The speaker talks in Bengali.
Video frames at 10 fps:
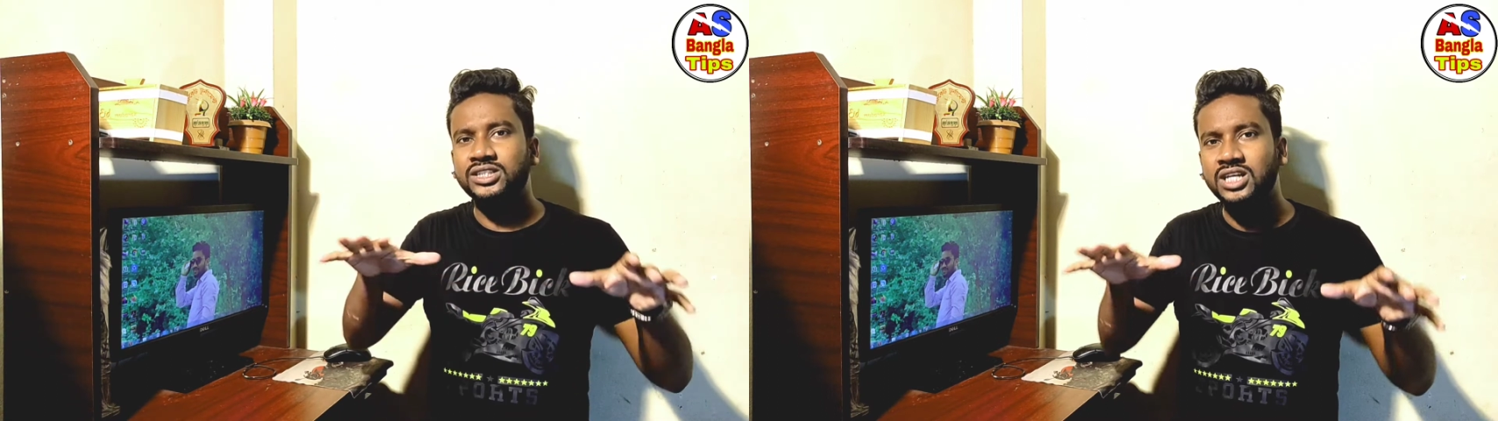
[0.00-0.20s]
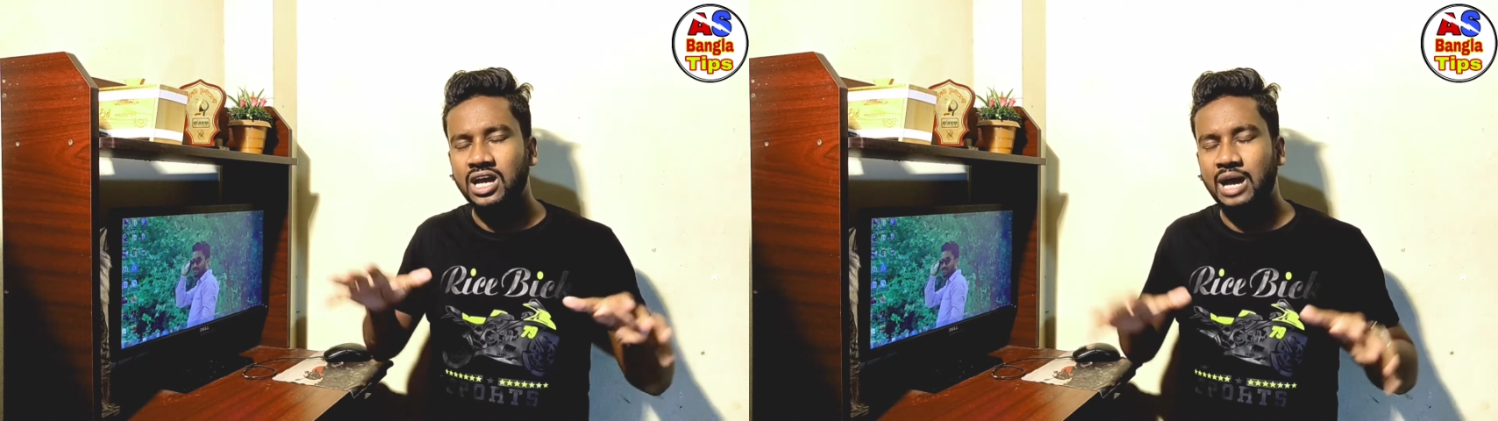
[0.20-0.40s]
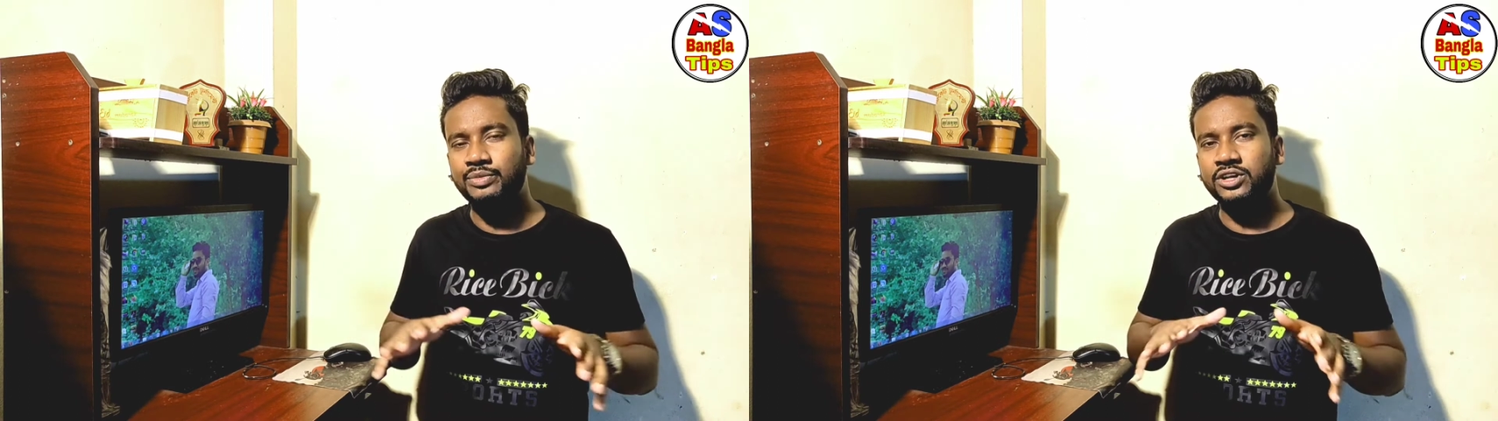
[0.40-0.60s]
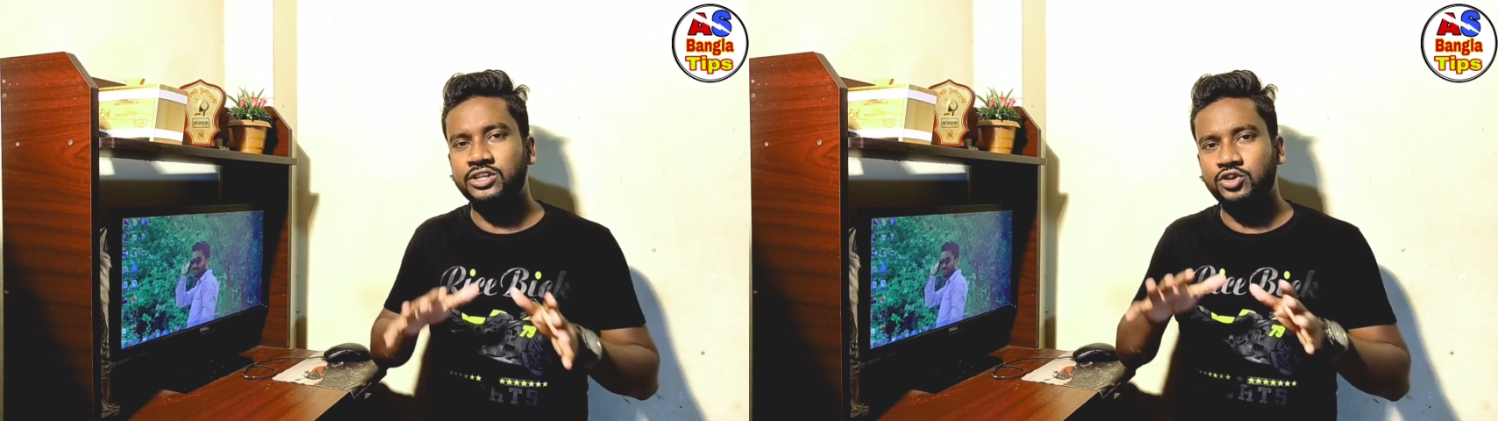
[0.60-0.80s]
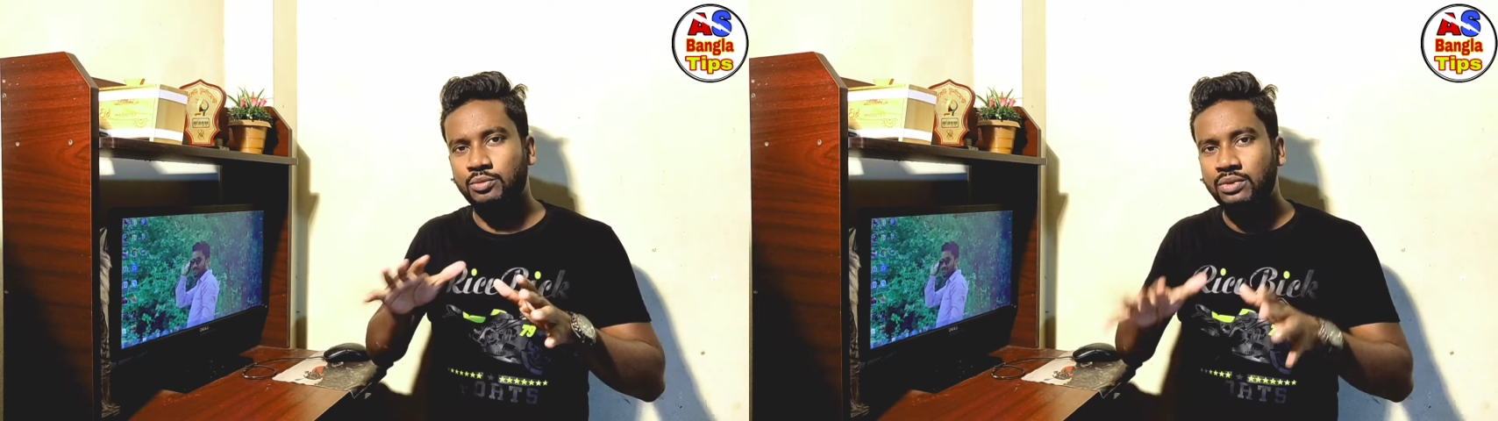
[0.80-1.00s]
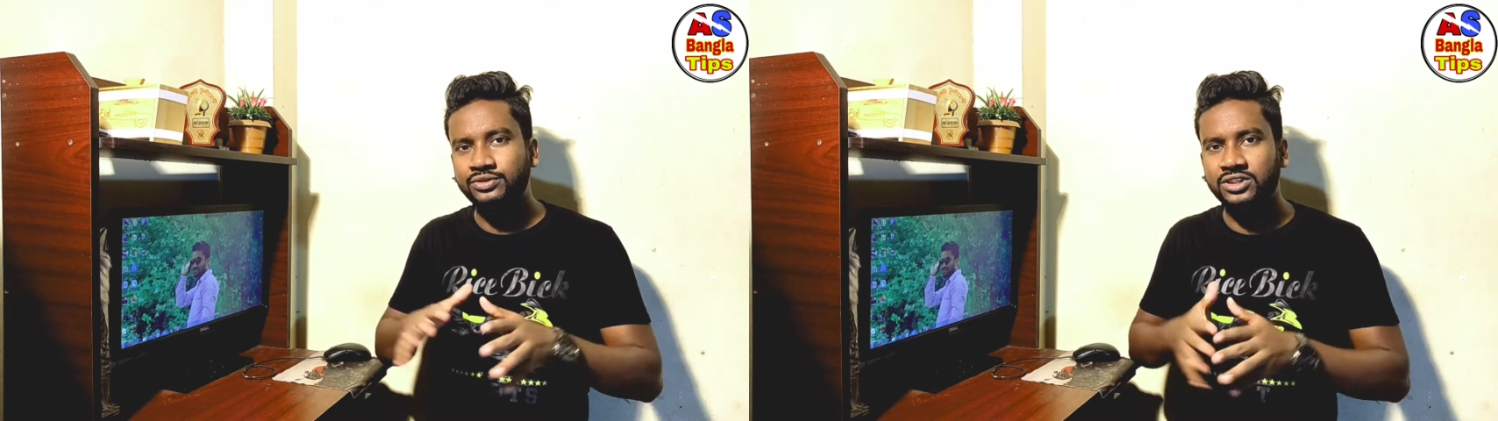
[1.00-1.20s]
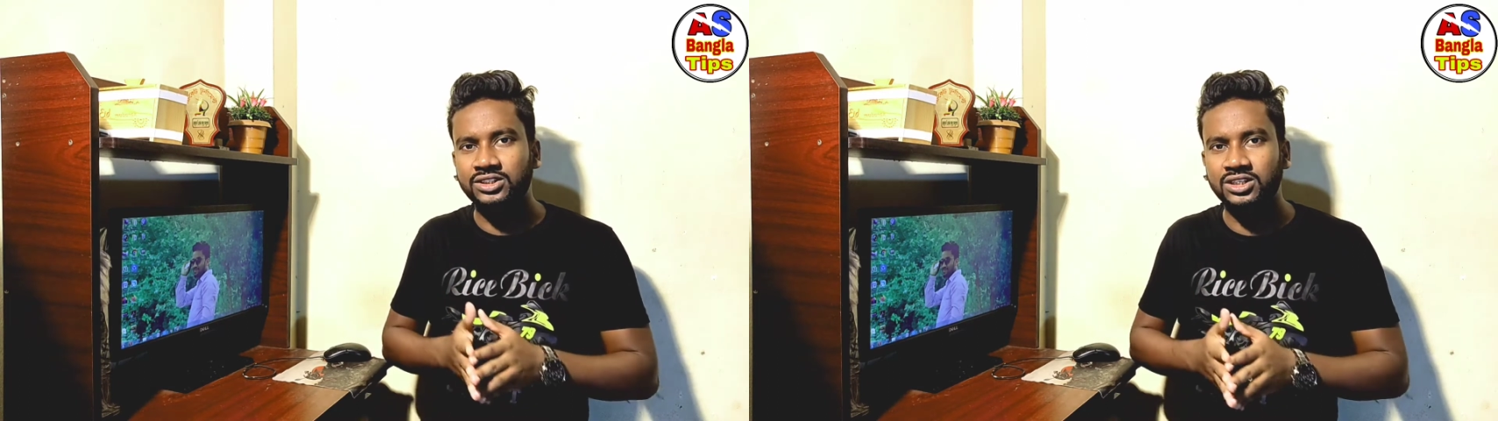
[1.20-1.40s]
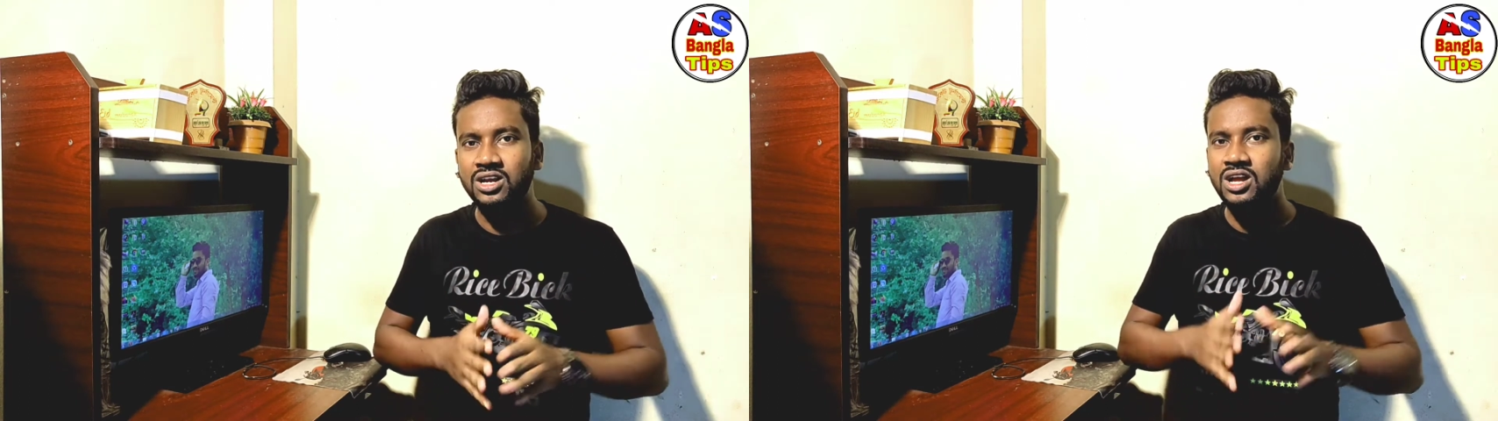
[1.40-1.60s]
সাজিয়ে আপনার যে সব অপশন
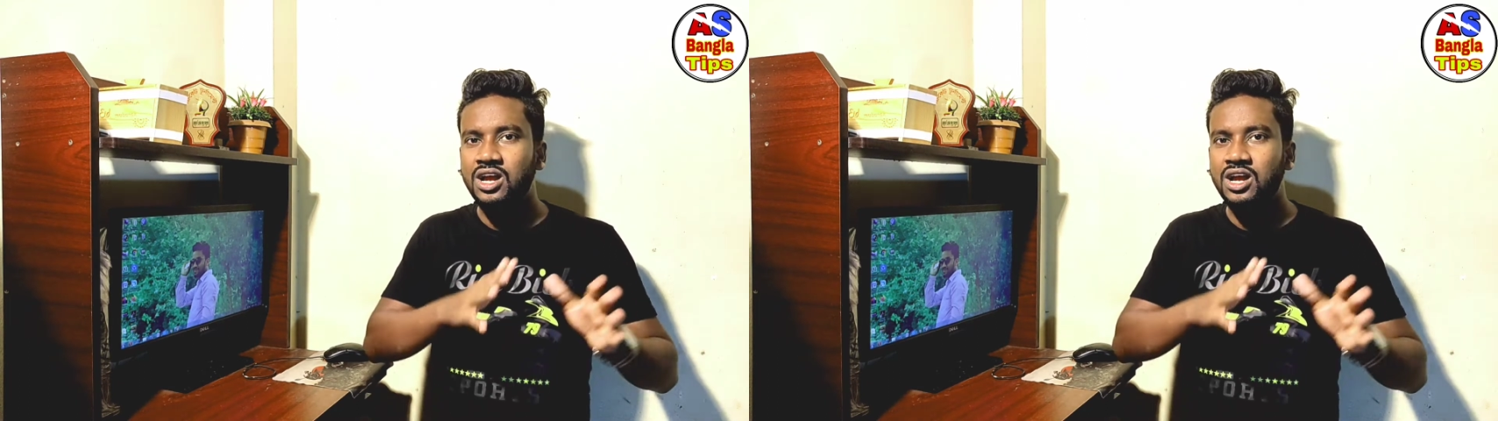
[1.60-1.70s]
আছে